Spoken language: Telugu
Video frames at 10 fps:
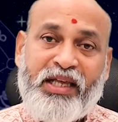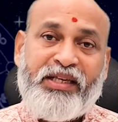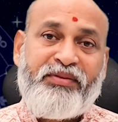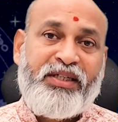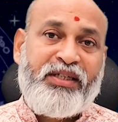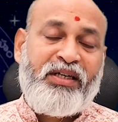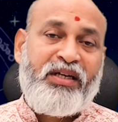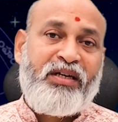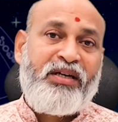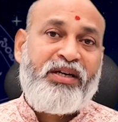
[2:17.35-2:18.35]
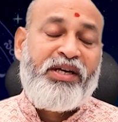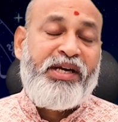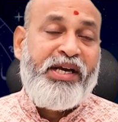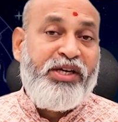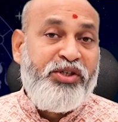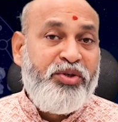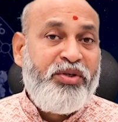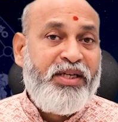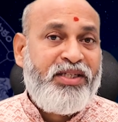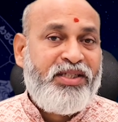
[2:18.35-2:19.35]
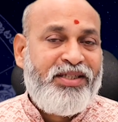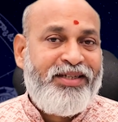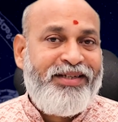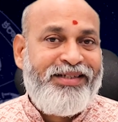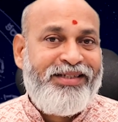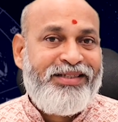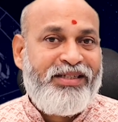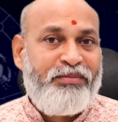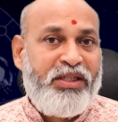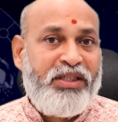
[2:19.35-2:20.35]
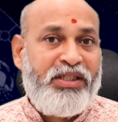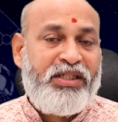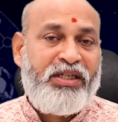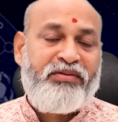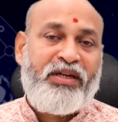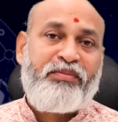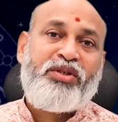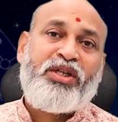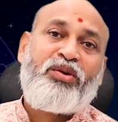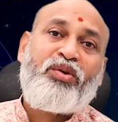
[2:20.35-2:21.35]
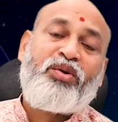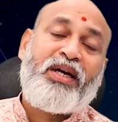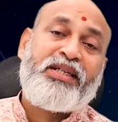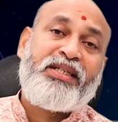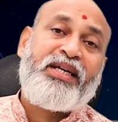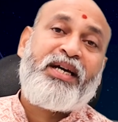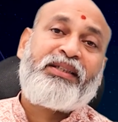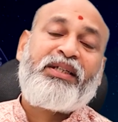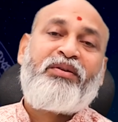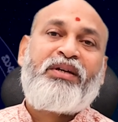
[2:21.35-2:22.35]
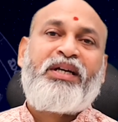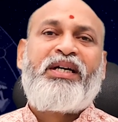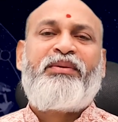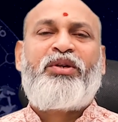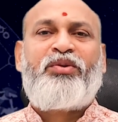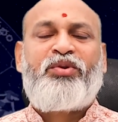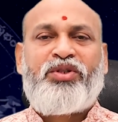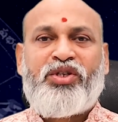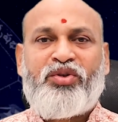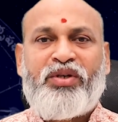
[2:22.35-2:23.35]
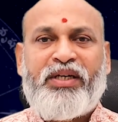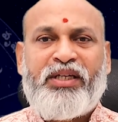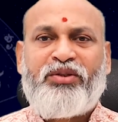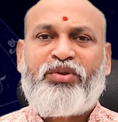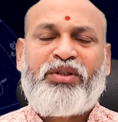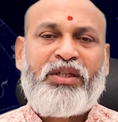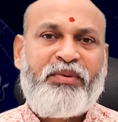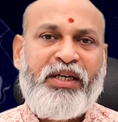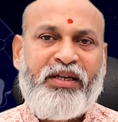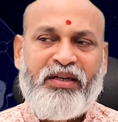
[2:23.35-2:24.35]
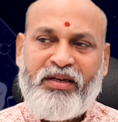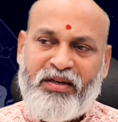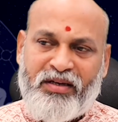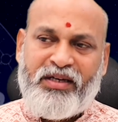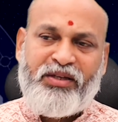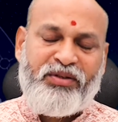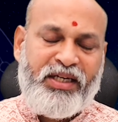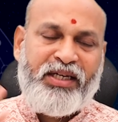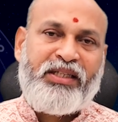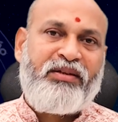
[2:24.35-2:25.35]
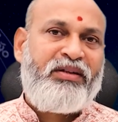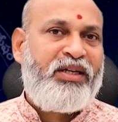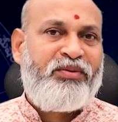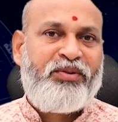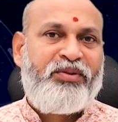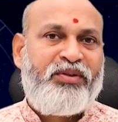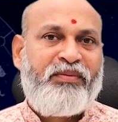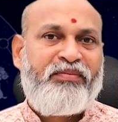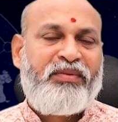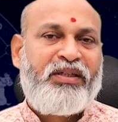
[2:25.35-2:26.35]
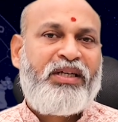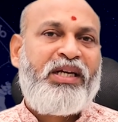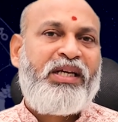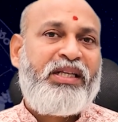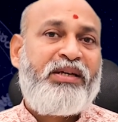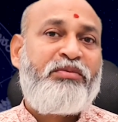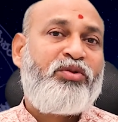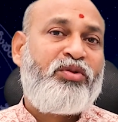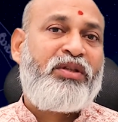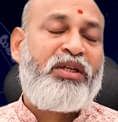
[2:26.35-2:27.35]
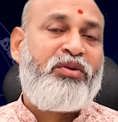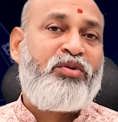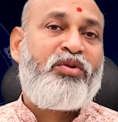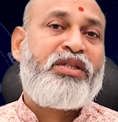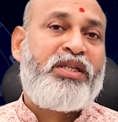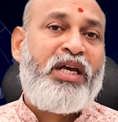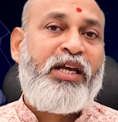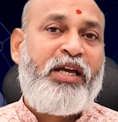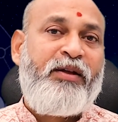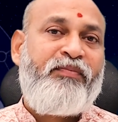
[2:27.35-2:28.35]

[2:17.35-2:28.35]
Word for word: అదేవిధంగా ఇన్సూరెన్సెస్ రిలేటెడ్ సంబంధించినటువంటి అంశంలో కాస్త జాగ్రత్తగా ఉండాలి అంటే మనం ఒక్కోసారి చూడండి ఏదో తొందరపడి ఏదో కట్టేద్దాంలే అనుకుంటుంటాం కానీ అదేమవుతుంది ఒక్కొక్కసారి